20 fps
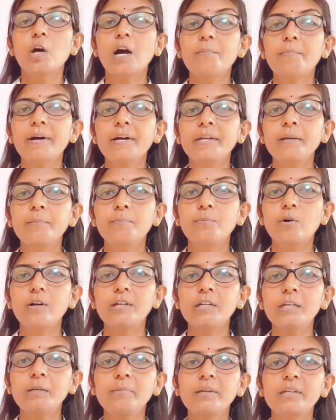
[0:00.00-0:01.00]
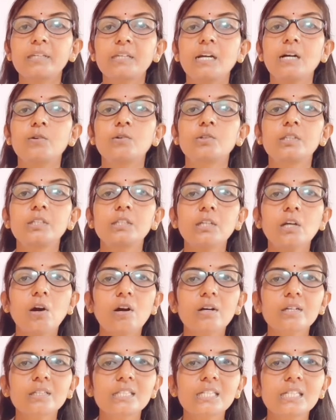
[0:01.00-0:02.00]
हमारे बॉडी में क्या होती है
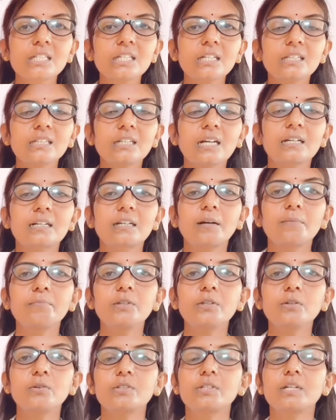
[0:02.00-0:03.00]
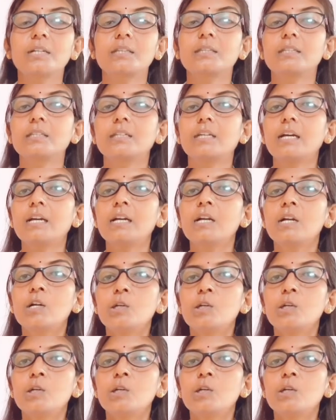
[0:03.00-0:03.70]
ऑक्सीजन का कमी हो जाती है